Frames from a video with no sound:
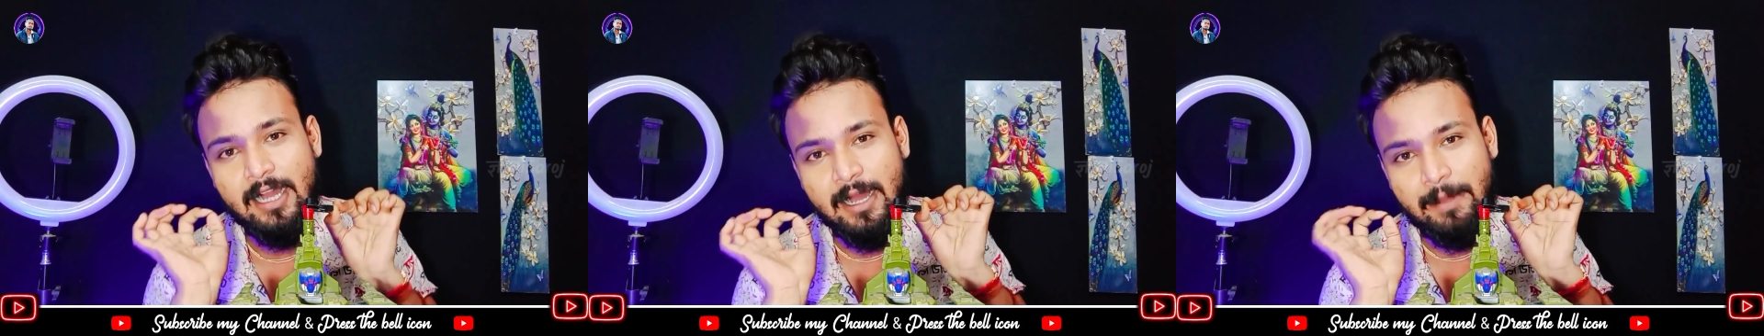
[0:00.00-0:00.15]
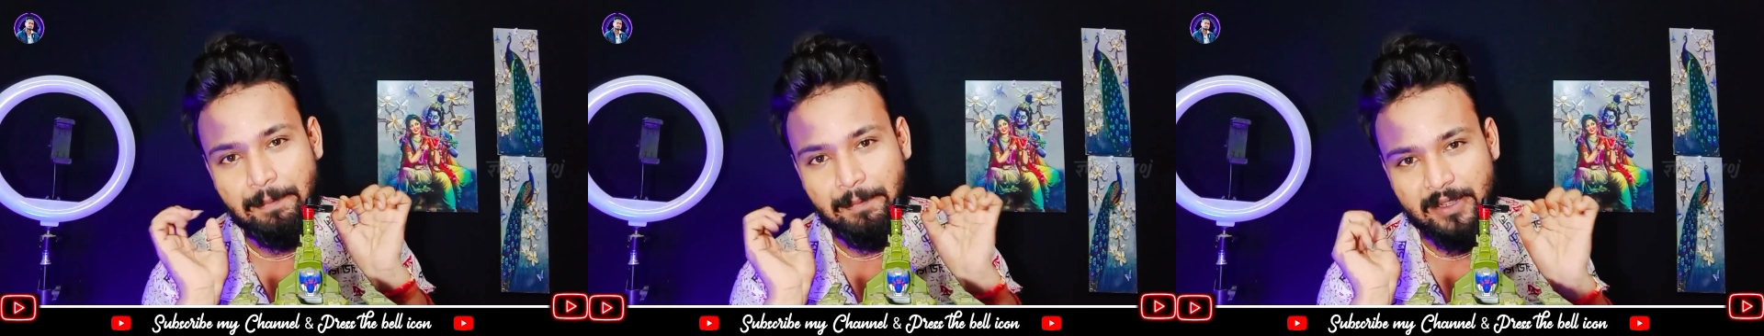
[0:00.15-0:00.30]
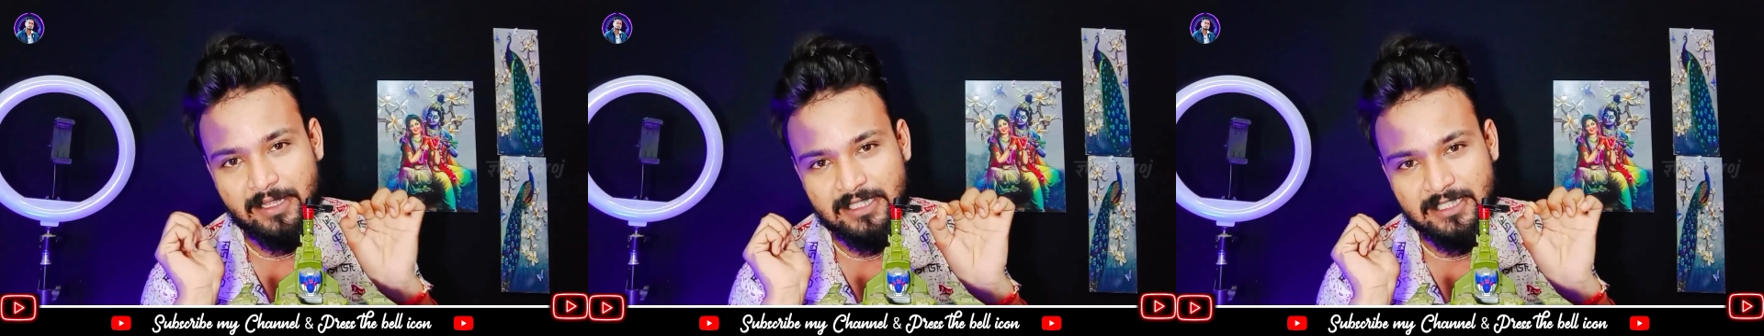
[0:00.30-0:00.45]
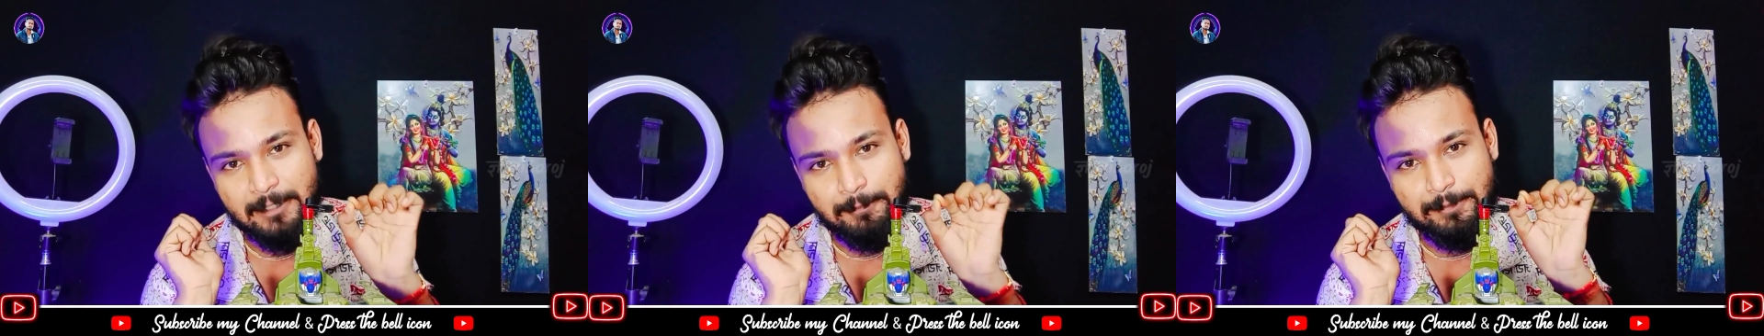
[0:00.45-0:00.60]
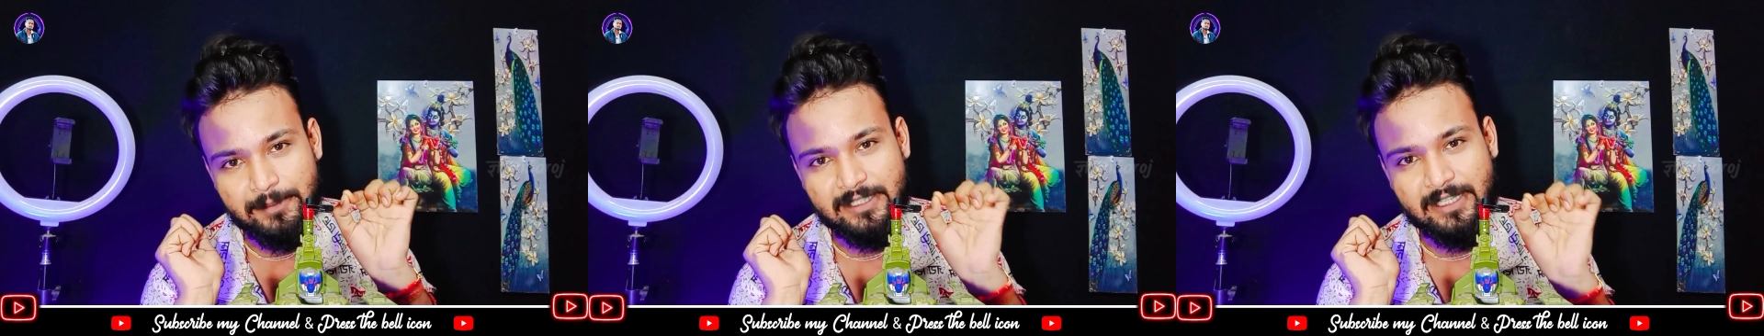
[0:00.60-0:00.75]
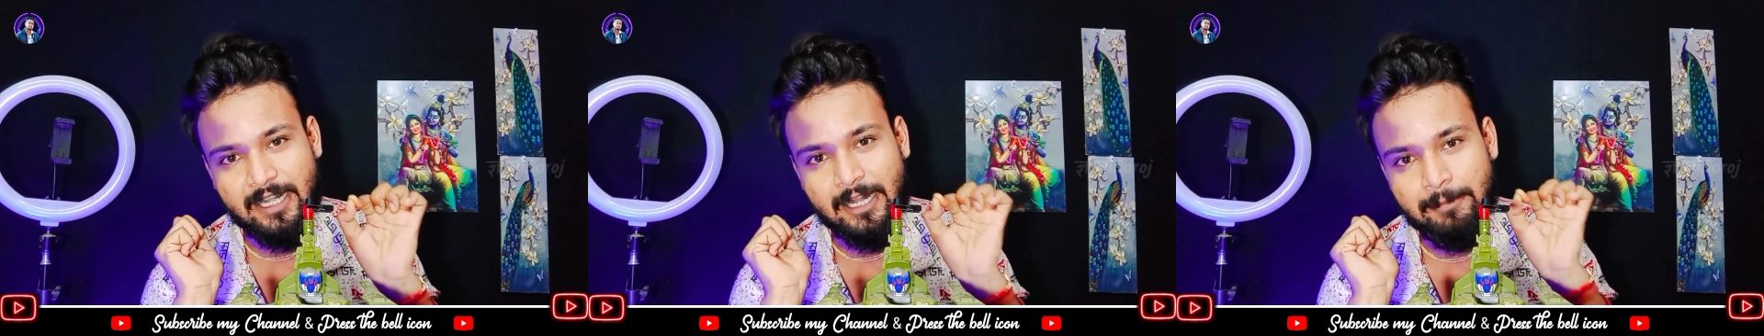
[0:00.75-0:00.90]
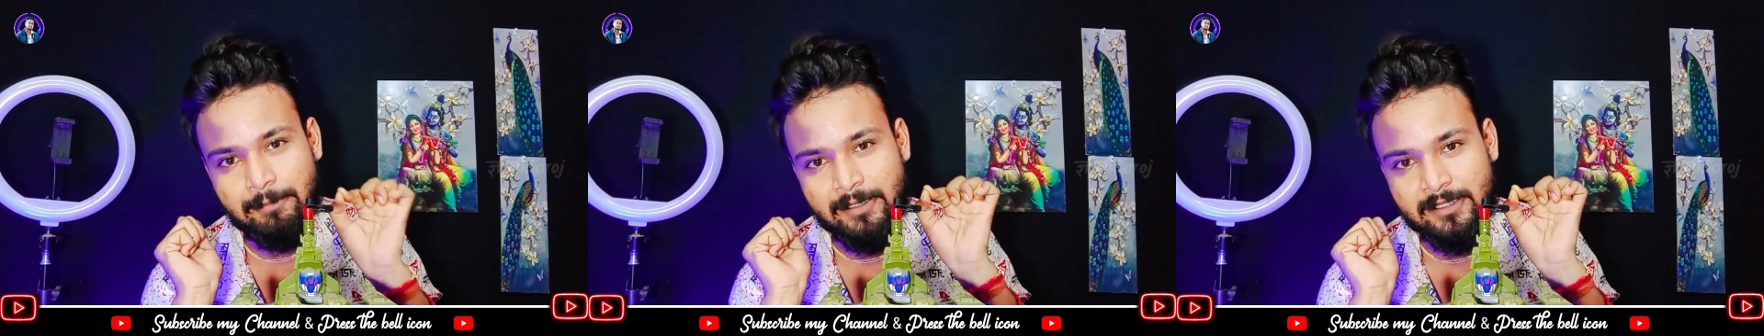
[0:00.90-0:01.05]
आपका
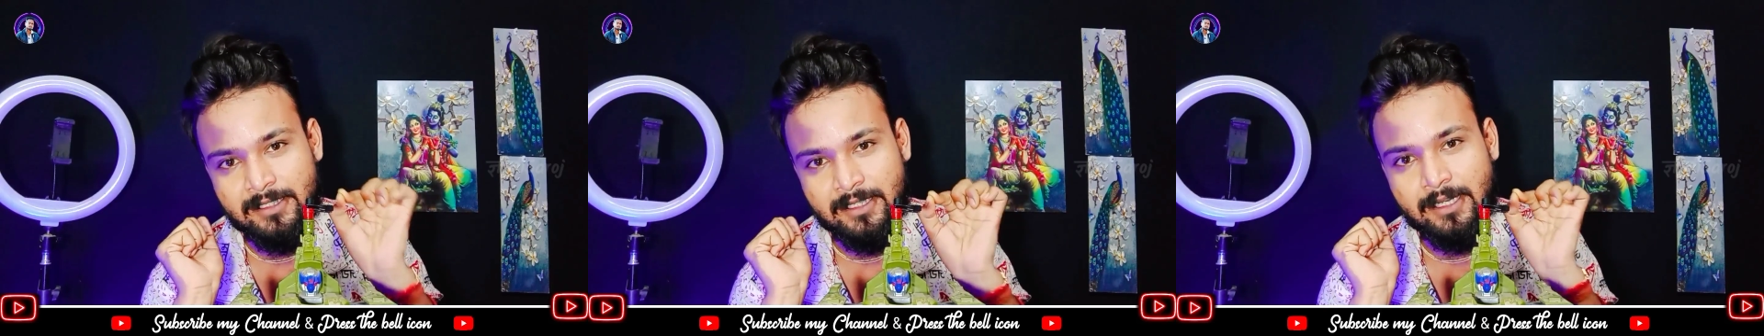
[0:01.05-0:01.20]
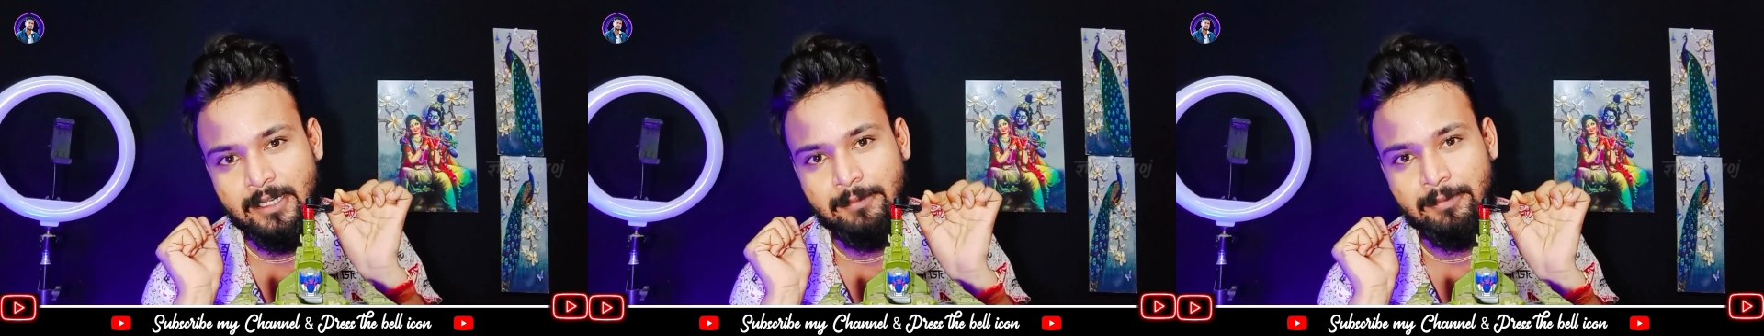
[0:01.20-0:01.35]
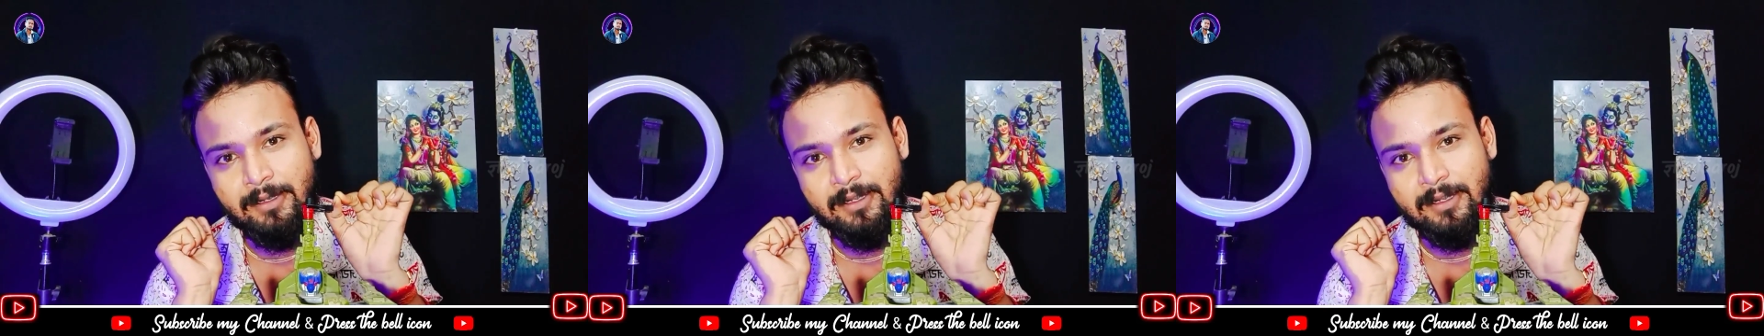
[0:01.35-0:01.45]
सब्सक्राइबर्स नहीं